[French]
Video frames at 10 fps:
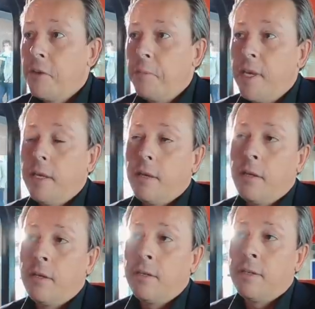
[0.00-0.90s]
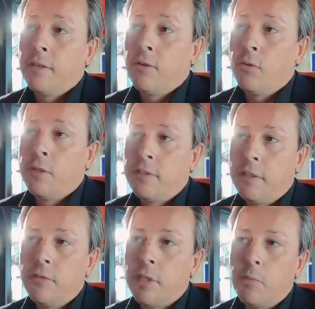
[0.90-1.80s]
mais euh, on
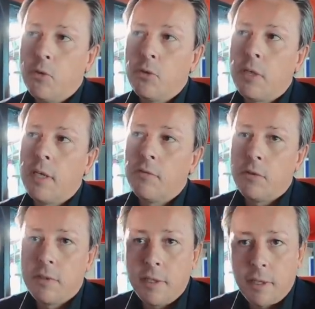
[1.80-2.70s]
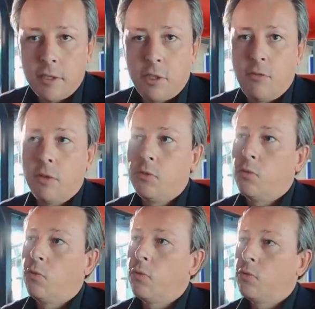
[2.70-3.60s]
essaye vraiment de réinventer à chaque fois ce
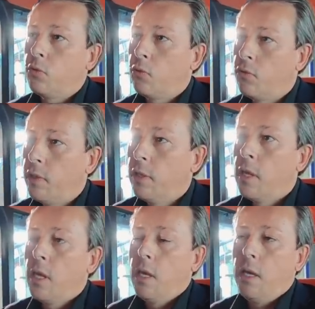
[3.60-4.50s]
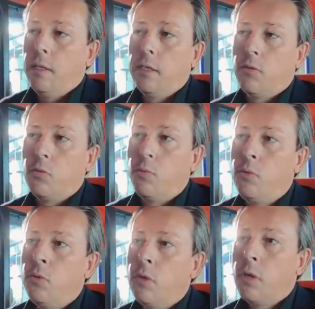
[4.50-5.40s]
qu'on fait et d'être le
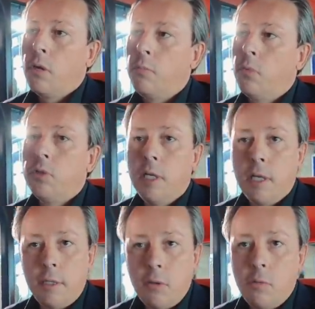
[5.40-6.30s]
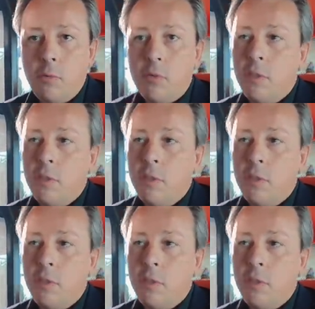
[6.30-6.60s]
plus moderne et le plus